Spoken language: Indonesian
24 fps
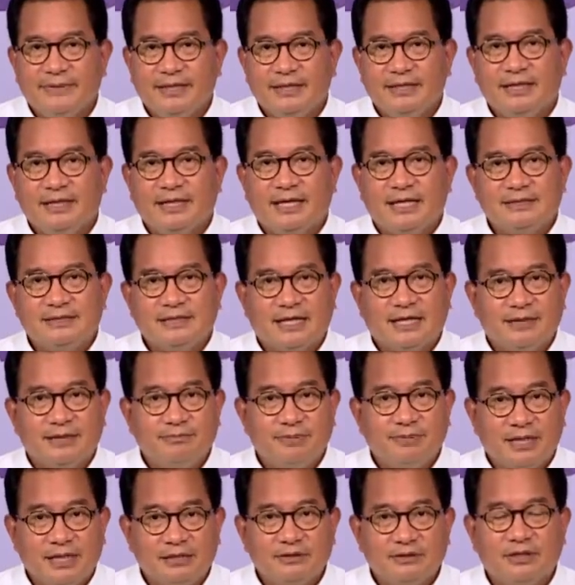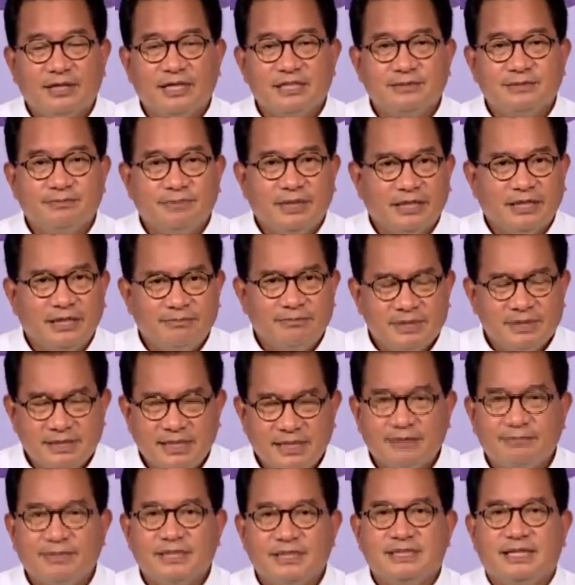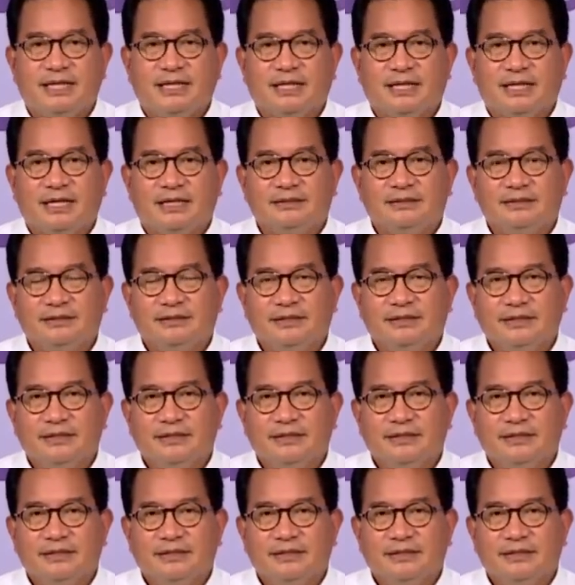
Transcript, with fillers: dirasakan berat oleh sebagian besar masyarakat.